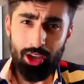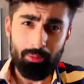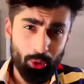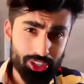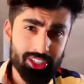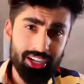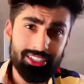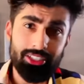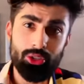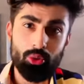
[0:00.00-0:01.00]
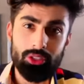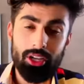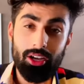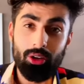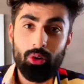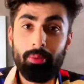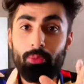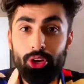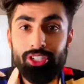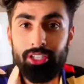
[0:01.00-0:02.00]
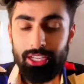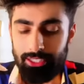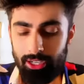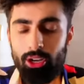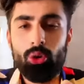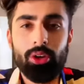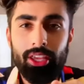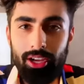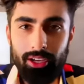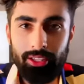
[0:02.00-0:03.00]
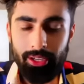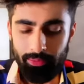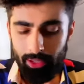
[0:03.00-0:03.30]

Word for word: मॉइस्चराइजर यूज करा करो अब मॉइस्चराइजर ना लोग क्या करते